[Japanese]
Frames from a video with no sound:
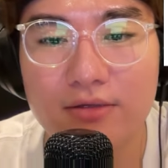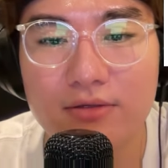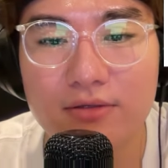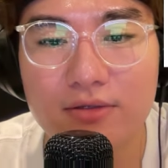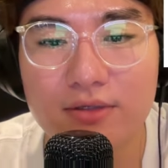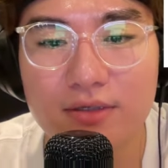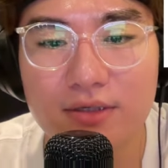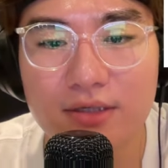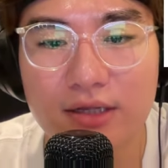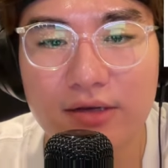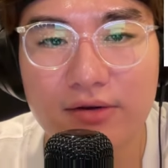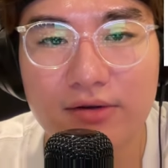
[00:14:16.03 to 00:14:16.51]

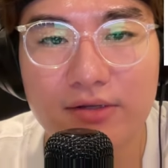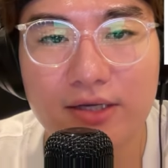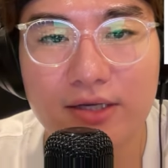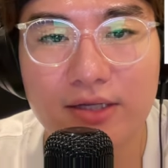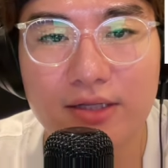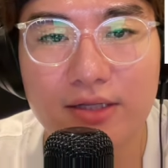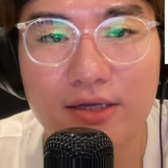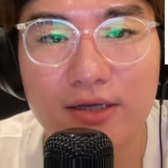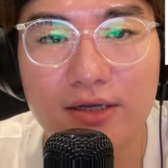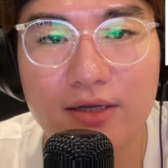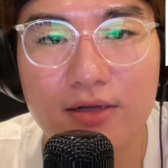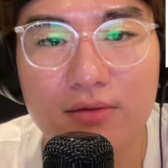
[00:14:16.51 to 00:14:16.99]
NG ではない
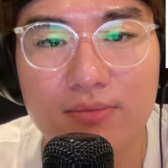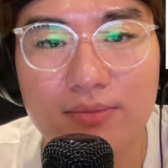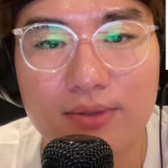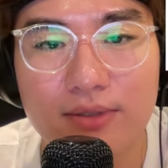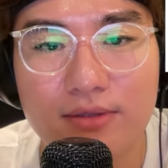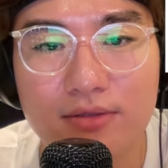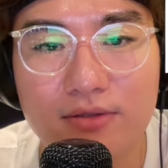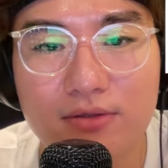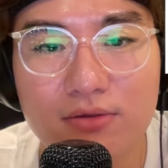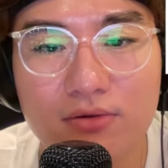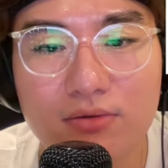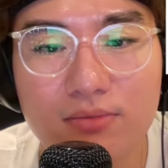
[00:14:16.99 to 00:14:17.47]
んだけど、
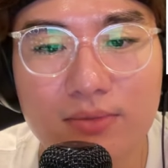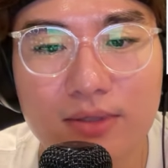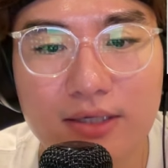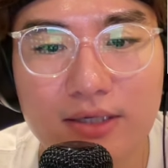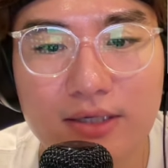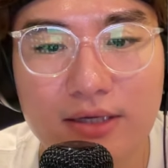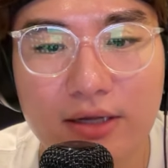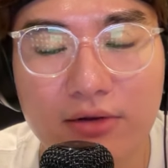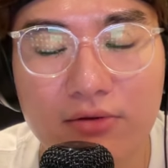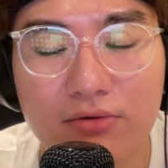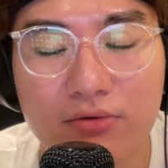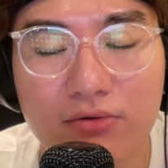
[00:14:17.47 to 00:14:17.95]
別にそこま
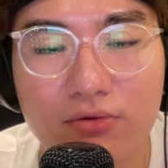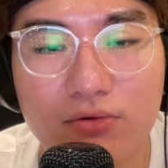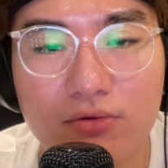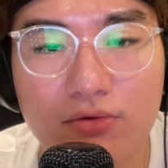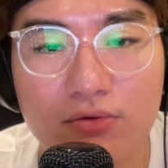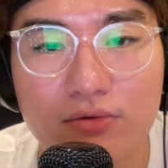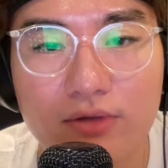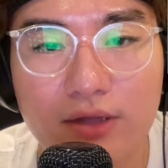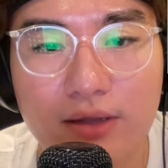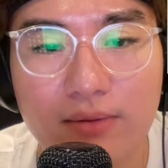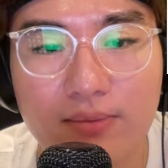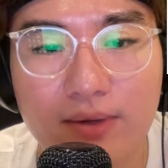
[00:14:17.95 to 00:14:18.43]
であ
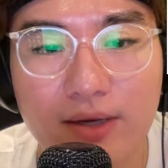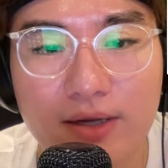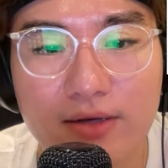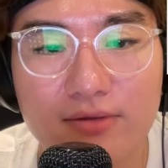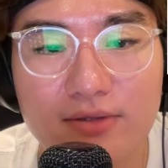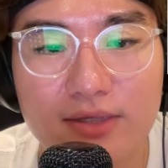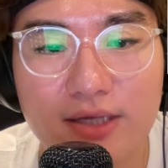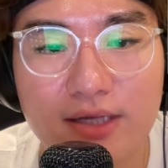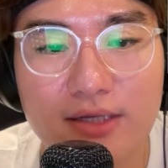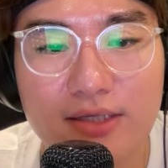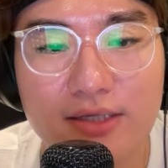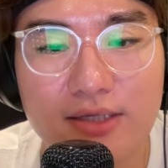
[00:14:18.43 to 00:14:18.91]
の、何倍
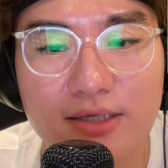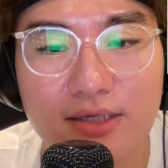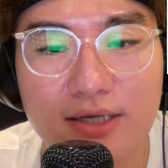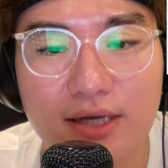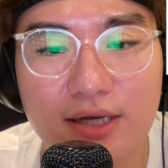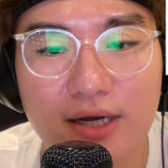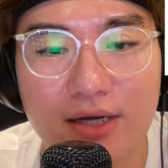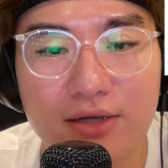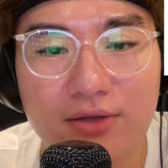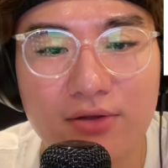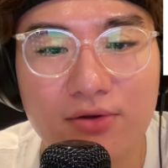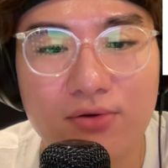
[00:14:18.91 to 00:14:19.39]
の3人
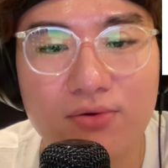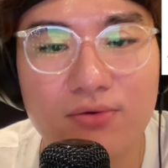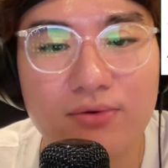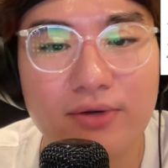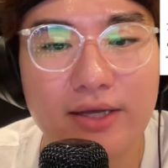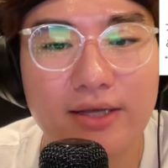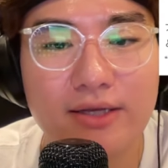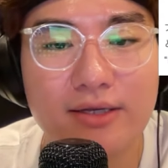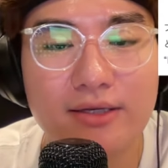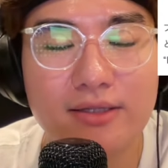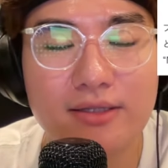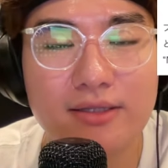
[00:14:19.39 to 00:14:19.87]
が共
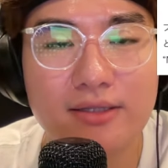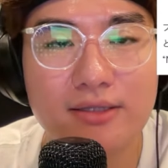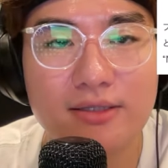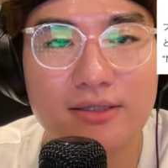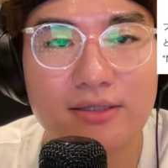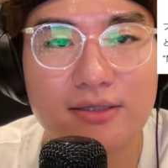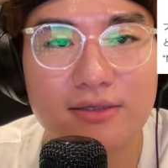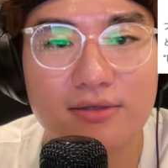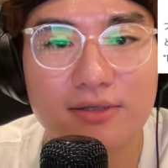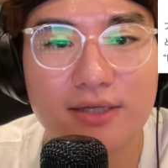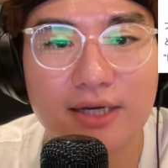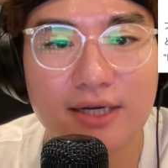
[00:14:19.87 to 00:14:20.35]
演
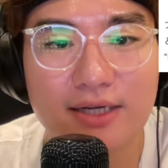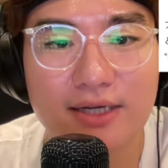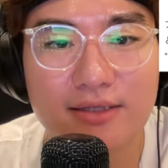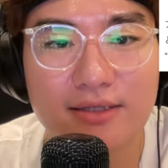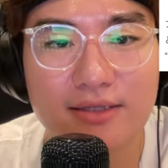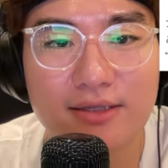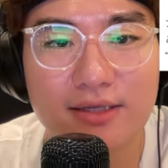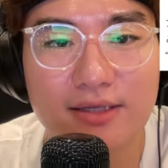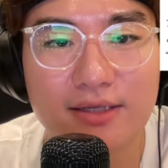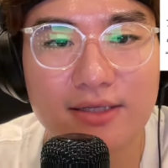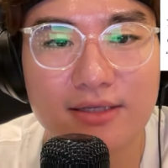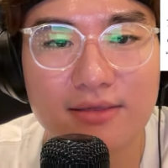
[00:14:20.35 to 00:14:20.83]
するからっ
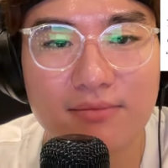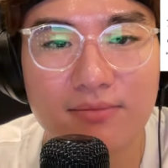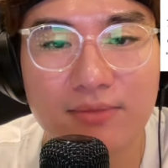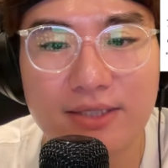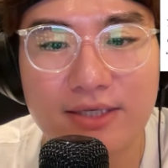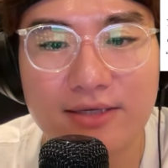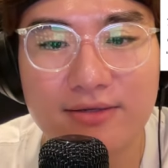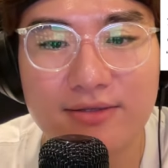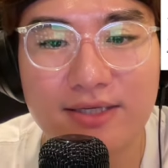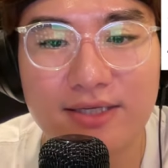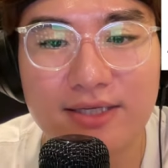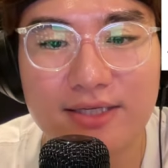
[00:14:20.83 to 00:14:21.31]
てめ
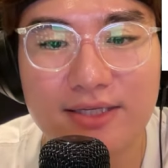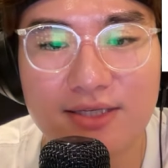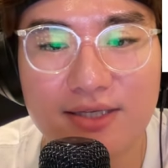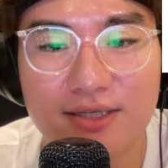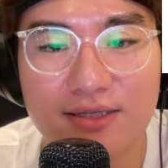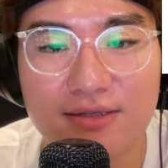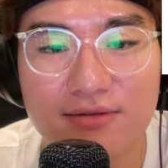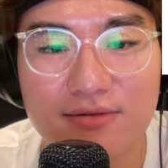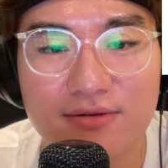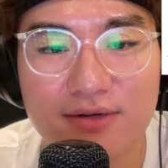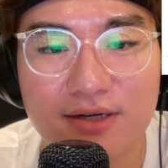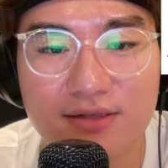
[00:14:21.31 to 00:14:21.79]
ちゃくちゃ意
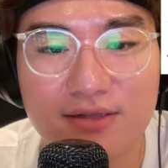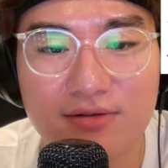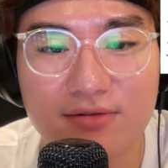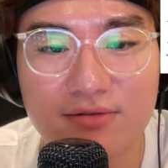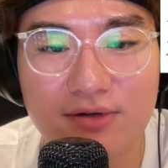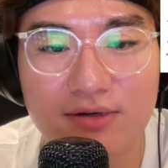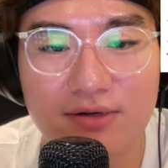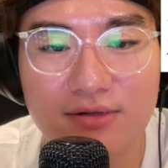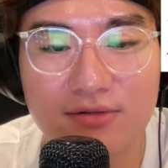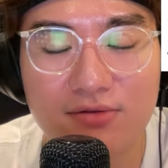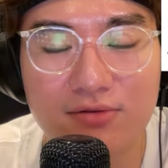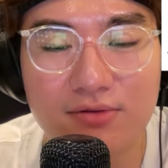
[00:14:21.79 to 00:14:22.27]
識するかって
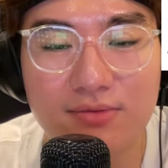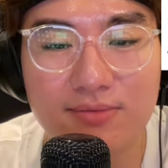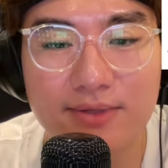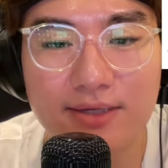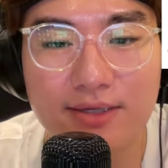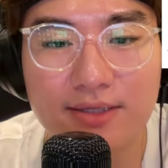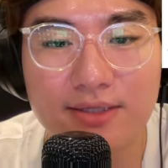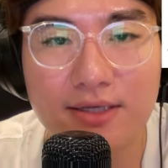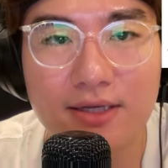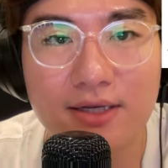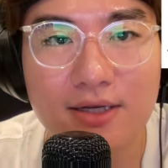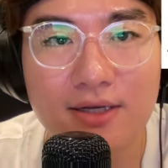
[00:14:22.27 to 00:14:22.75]
言われるそうでも
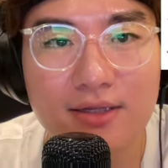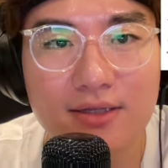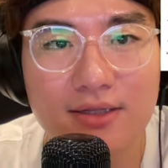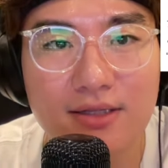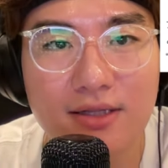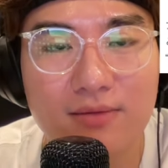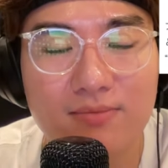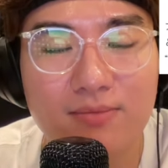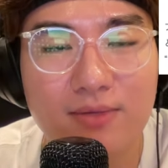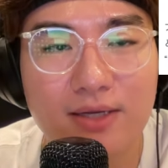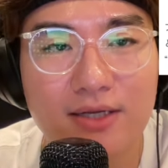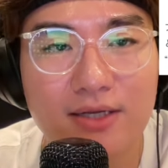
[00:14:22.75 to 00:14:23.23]
ないし、
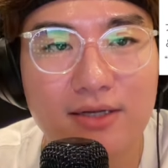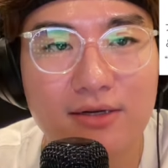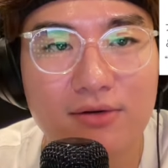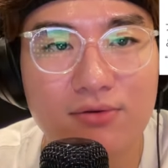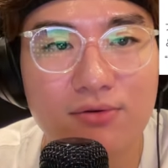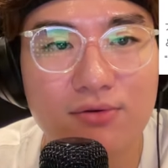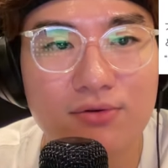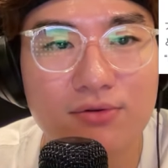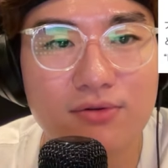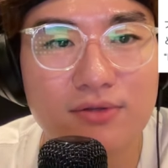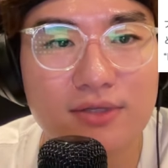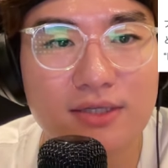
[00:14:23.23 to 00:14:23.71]
何倍が
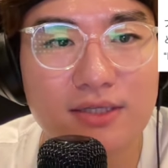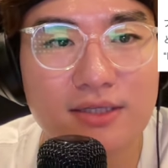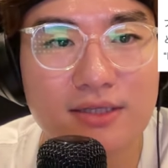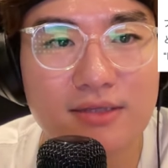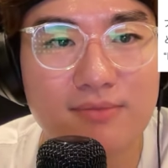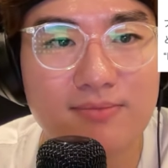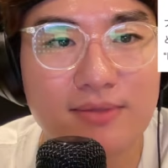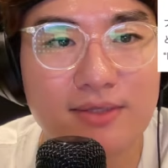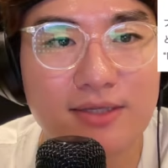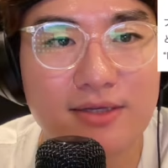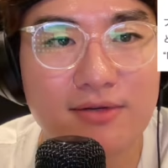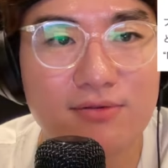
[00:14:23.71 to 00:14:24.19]
ゴートで
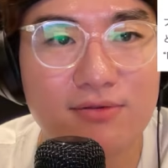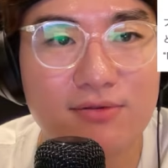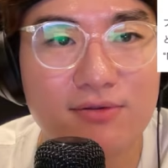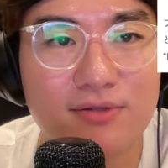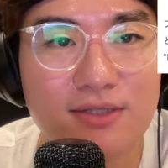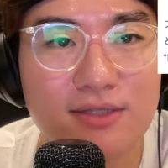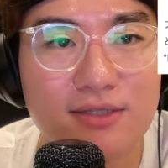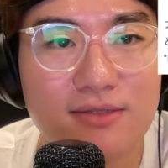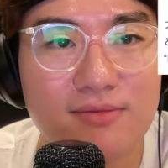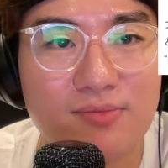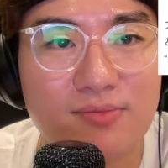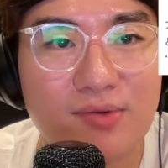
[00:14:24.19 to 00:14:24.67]
も出ると
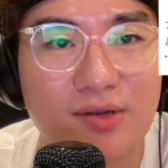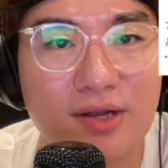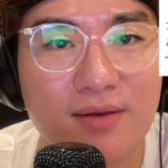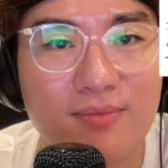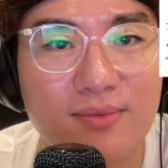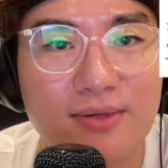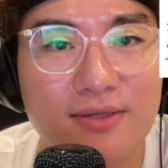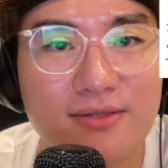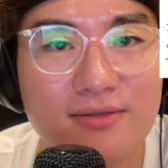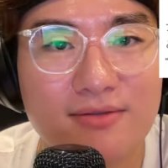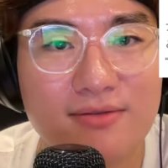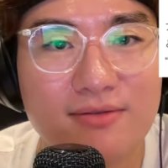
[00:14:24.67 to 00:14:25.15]
して、か
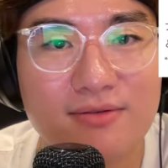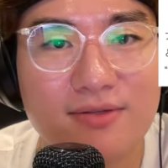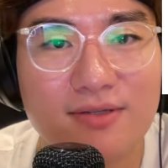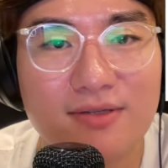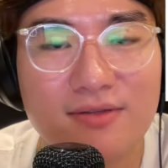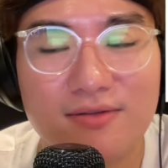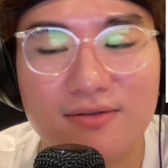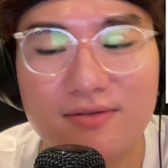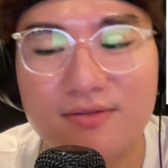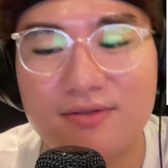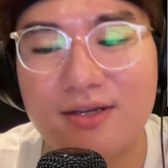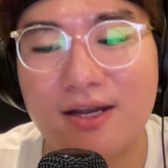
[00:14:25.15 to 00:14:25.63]
ます、
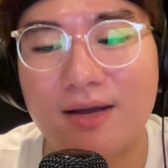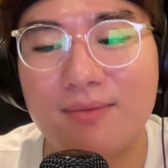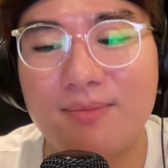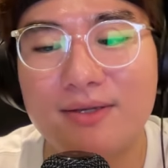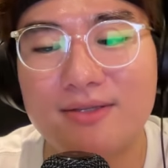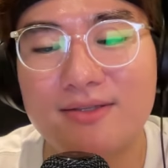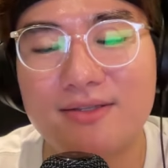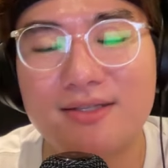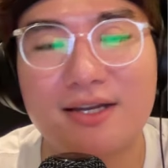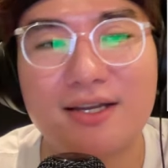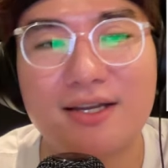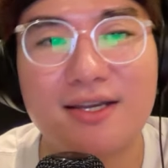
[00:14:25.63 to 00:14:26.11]
か
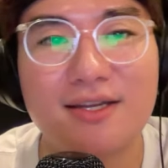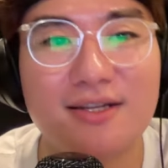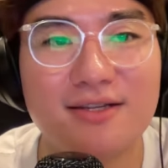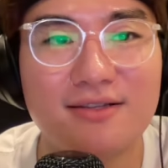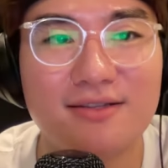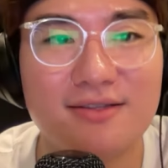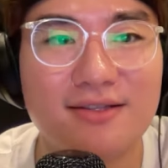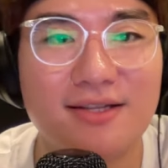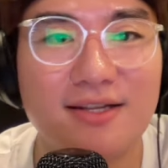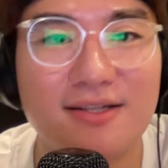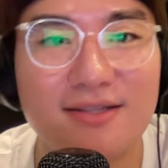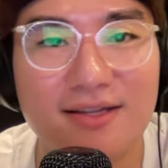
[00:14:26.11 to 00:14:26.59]
ますだけだ
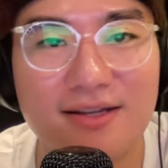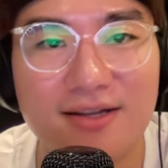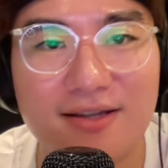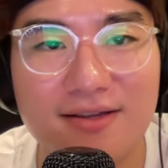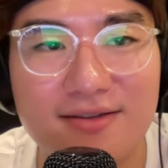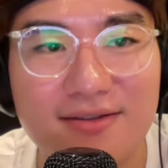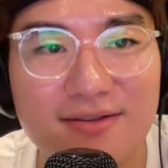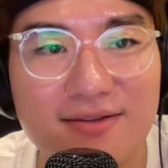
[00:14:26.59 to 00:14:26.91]
し出てね。